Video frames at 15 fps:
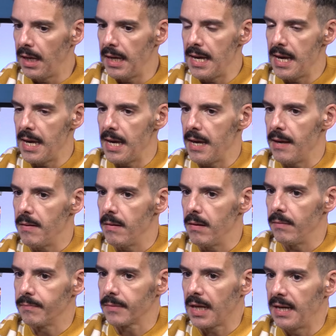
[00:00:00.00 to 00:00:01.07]

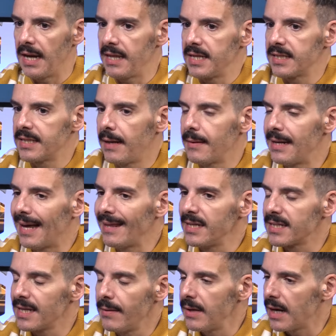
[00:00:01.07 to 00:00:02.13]
Eh, nadie,
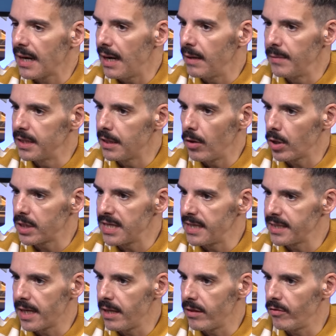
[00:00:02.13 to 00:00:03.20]
sabe realmente lo que es la
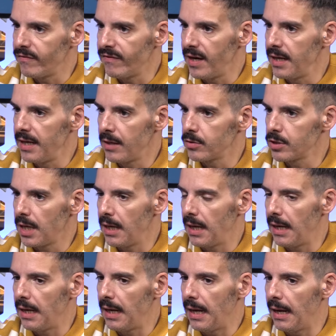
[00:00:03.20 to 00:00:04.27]
esquizofrenia, o
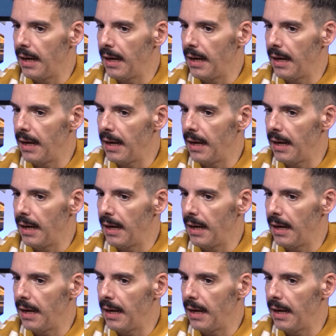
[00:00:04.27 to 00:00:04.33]
sea,